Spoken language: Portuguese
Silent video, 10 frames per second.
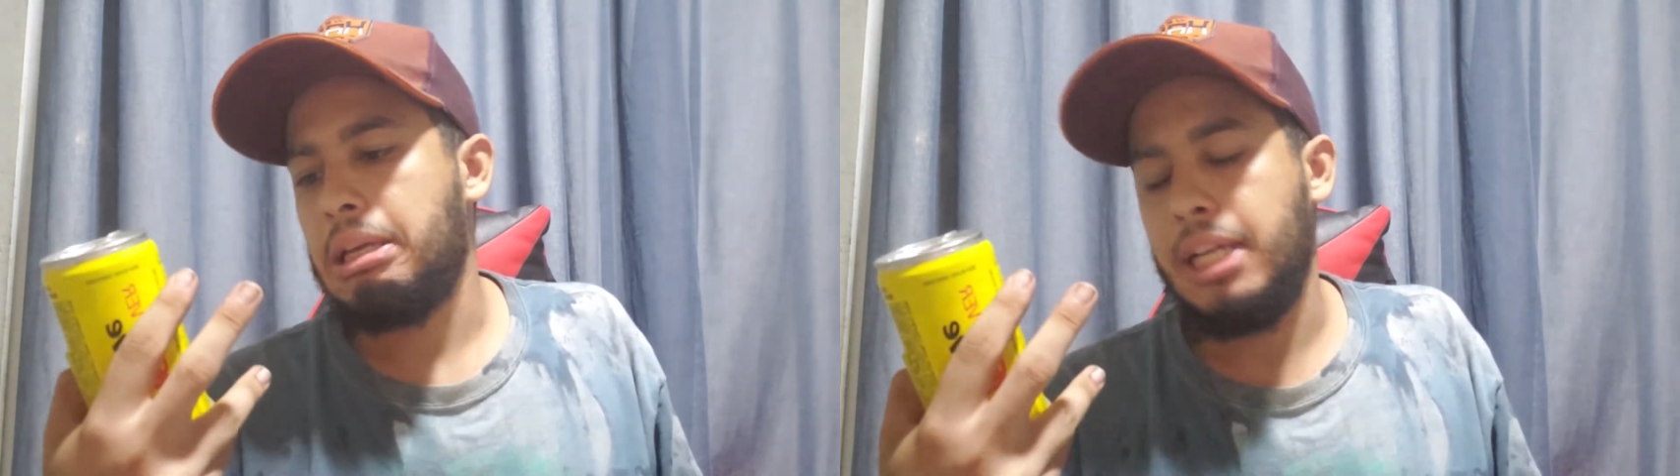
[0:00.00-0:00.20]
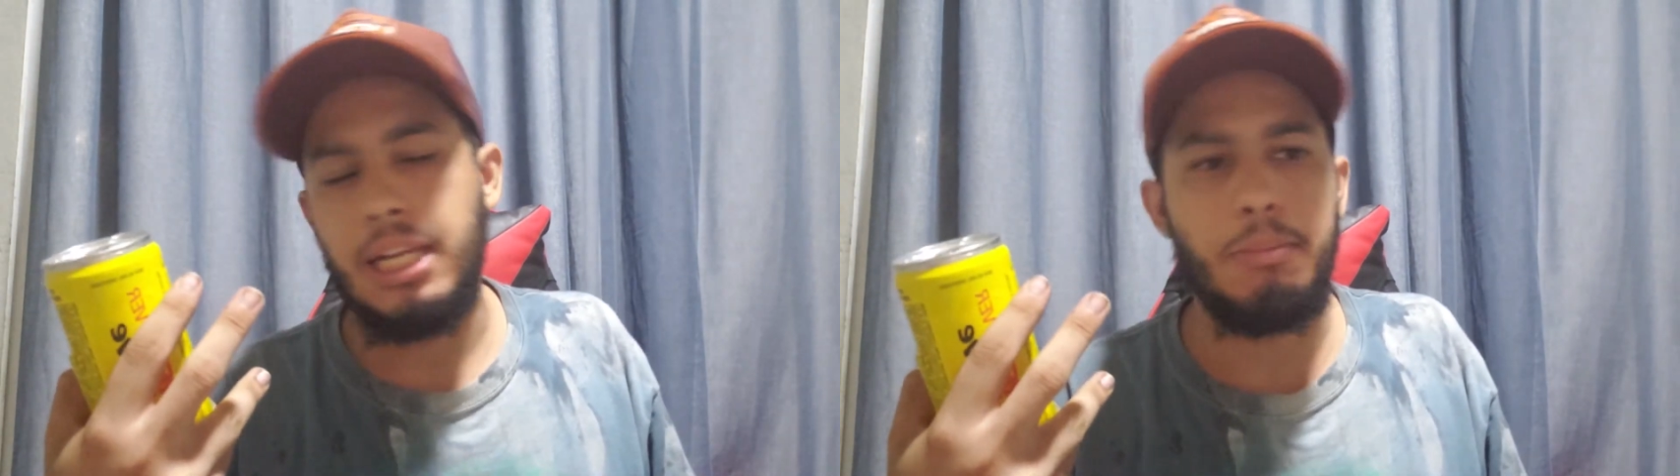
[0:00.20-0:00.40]

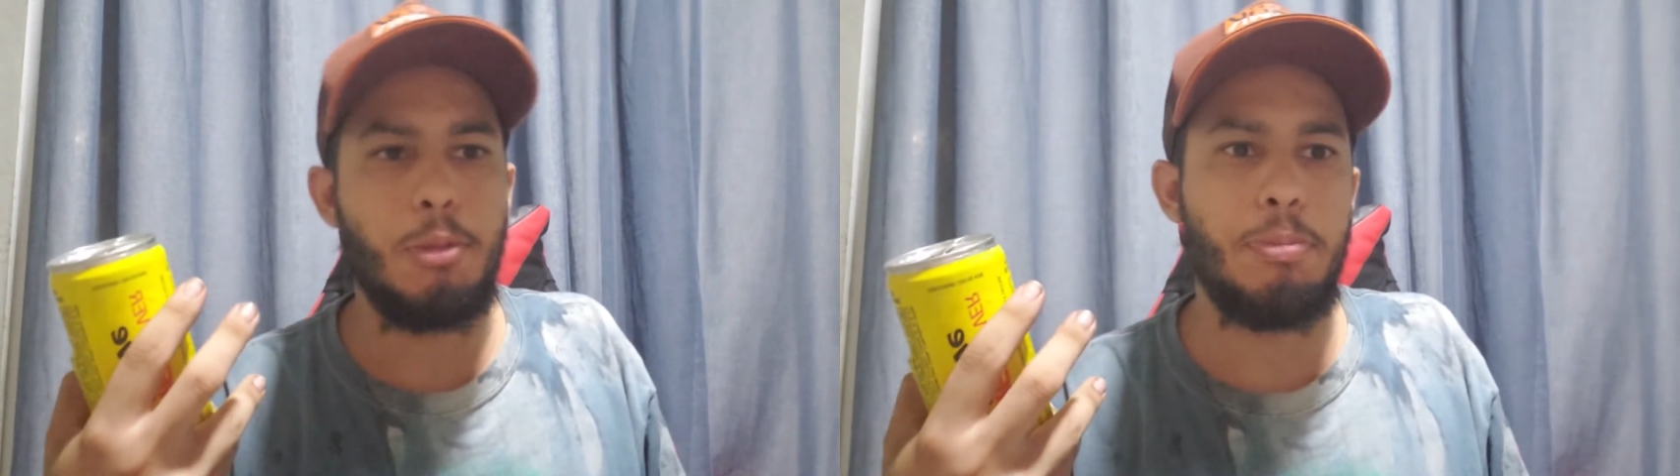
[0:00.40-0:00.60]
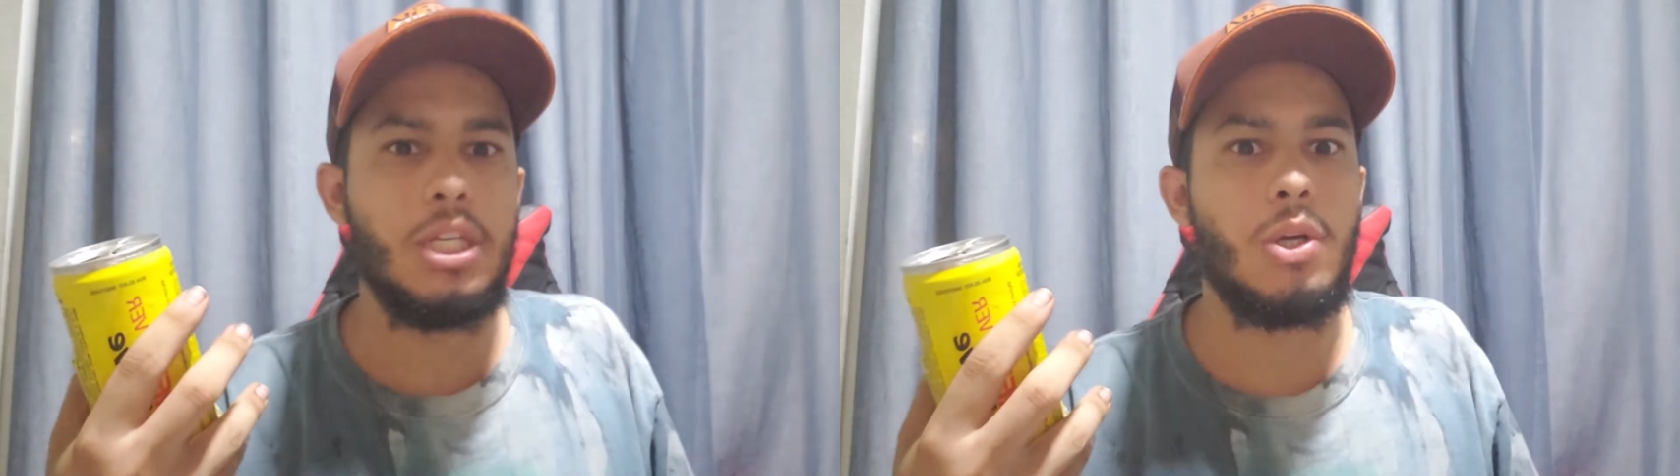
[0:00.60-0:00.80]
E na minha
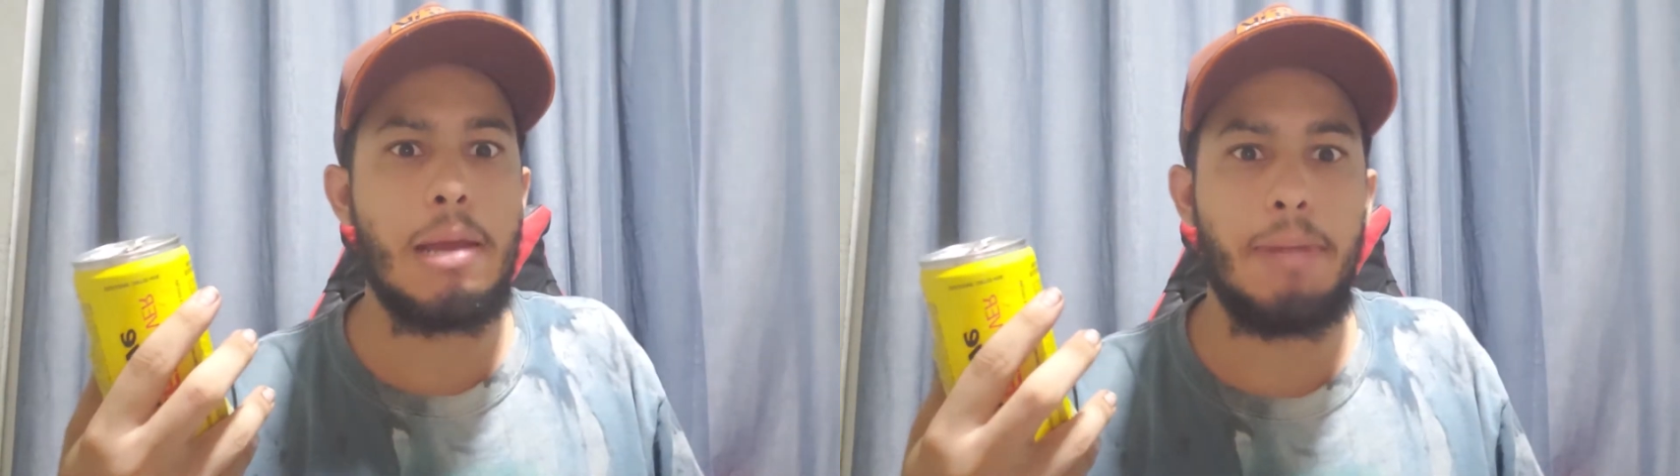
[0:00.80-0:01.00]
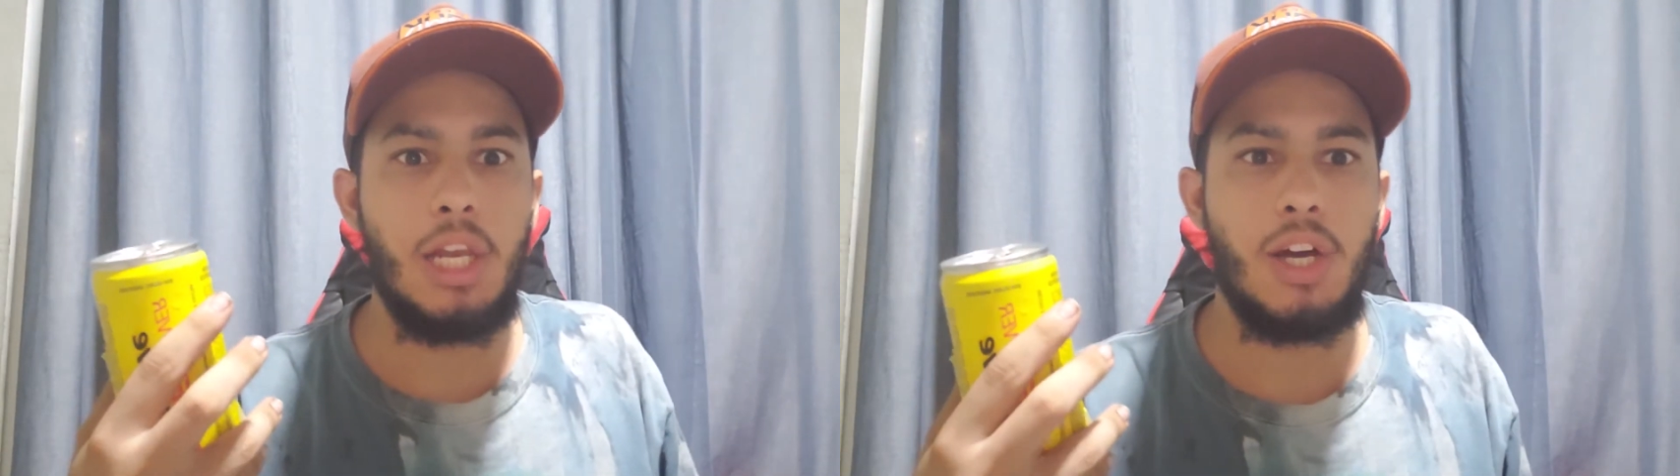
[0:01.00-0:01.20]
opinião
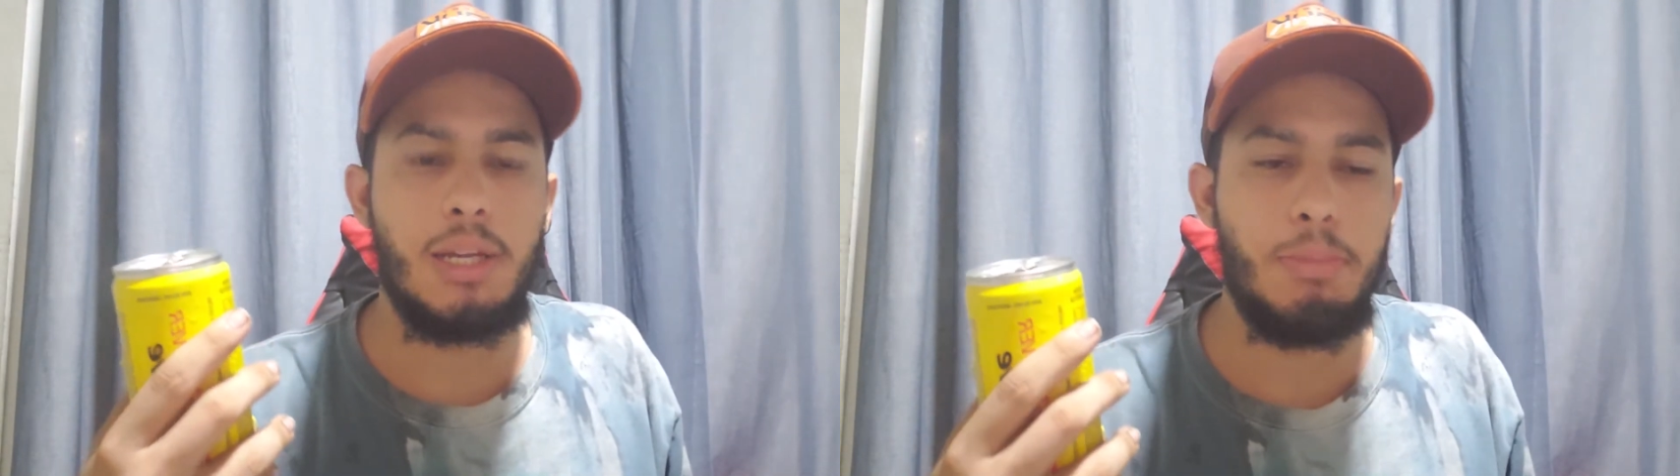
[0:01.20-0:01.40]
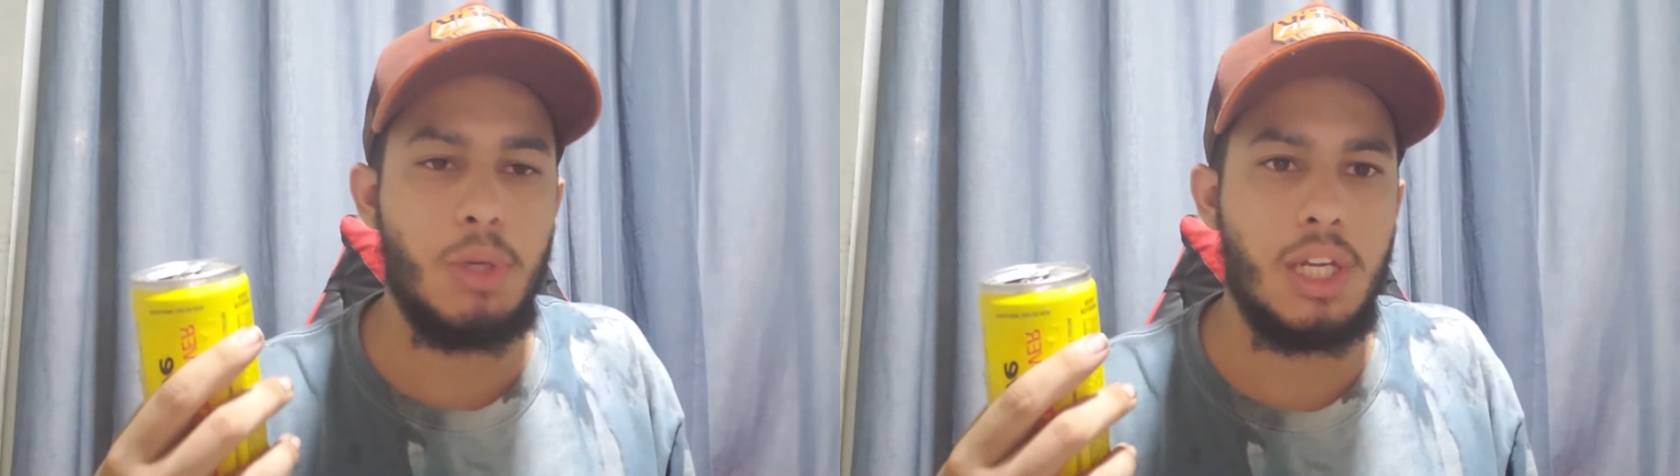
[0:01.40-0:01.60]
é melhor
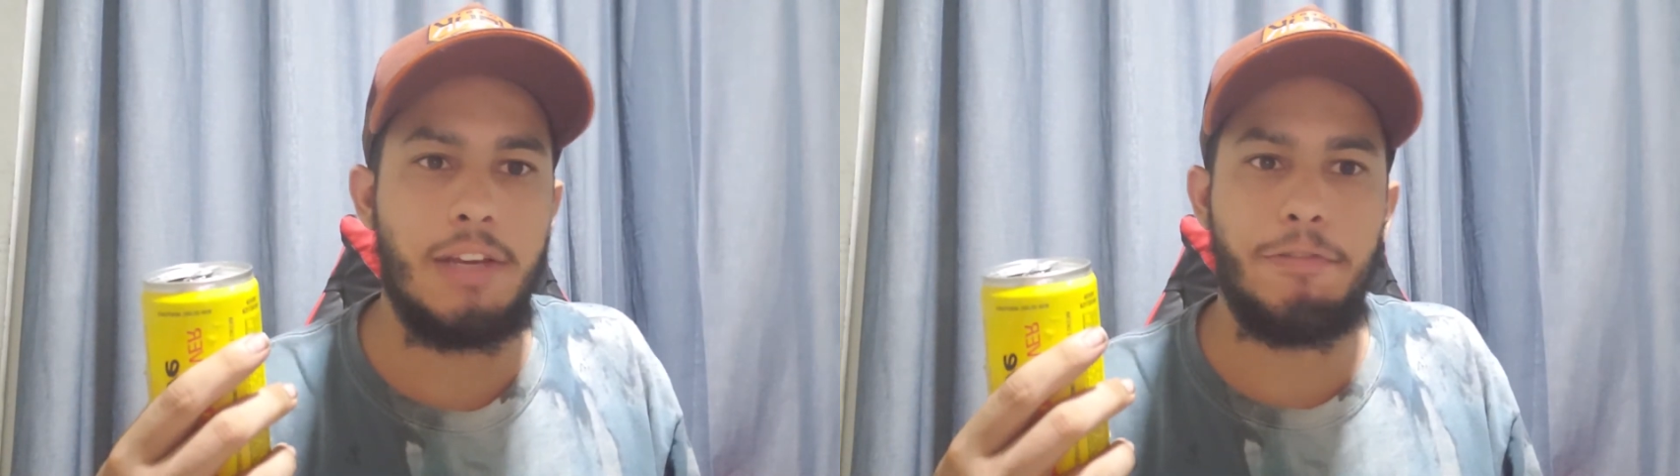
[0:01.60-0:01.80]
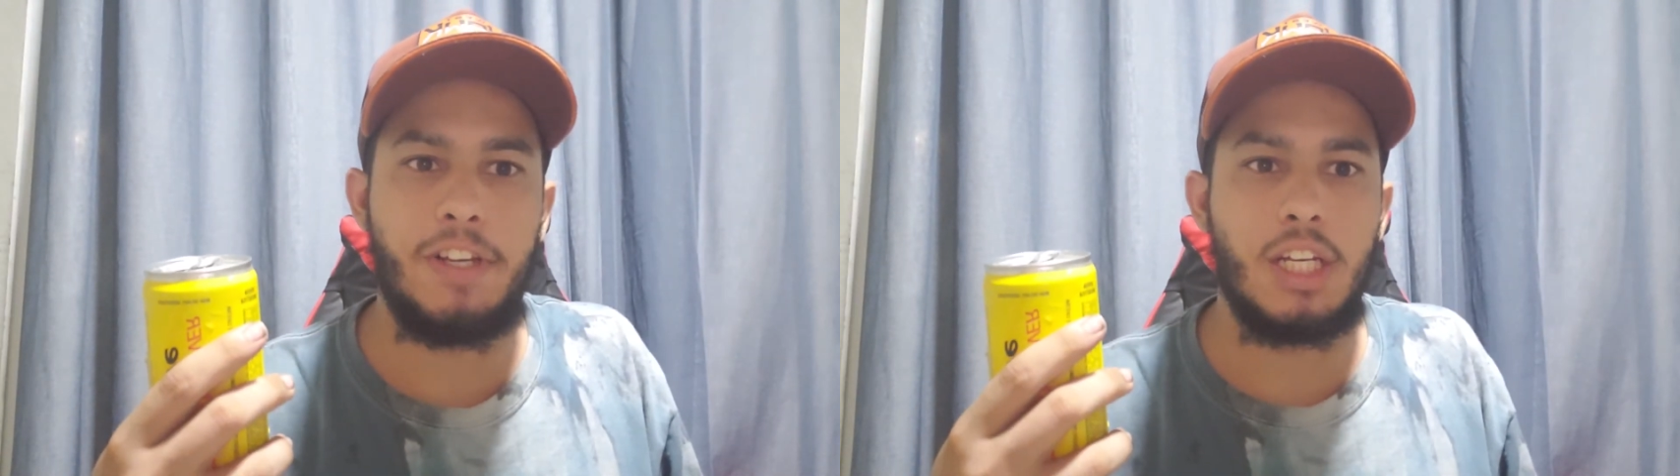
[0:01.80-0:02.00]
a
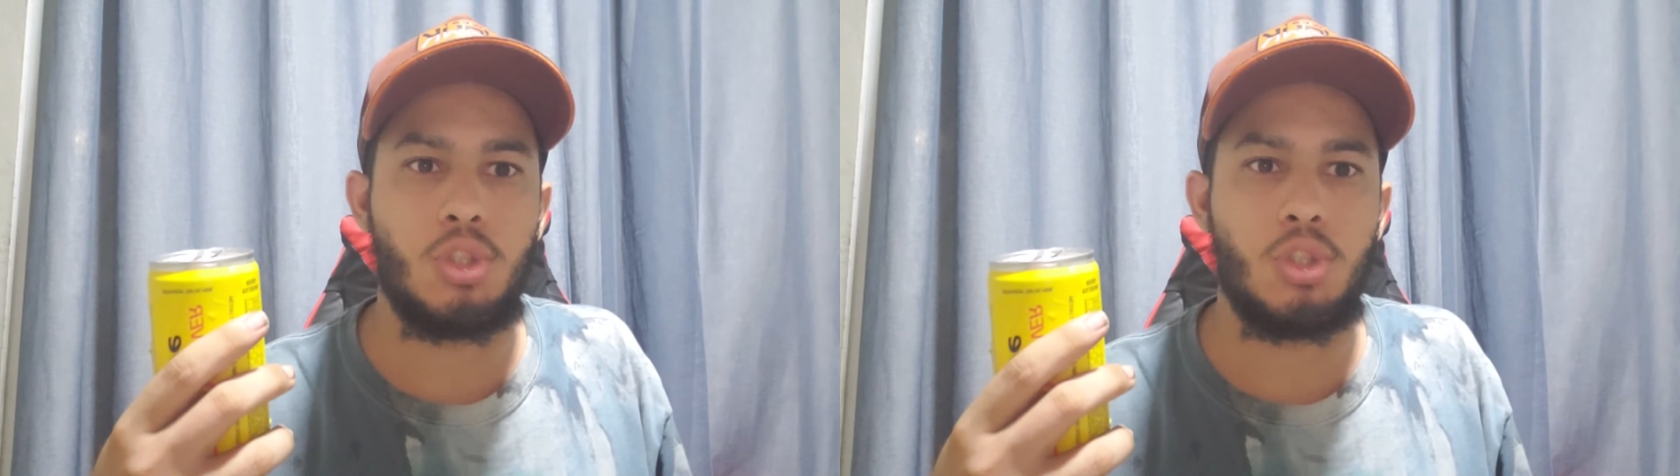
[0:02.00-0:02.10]
Biolab ficar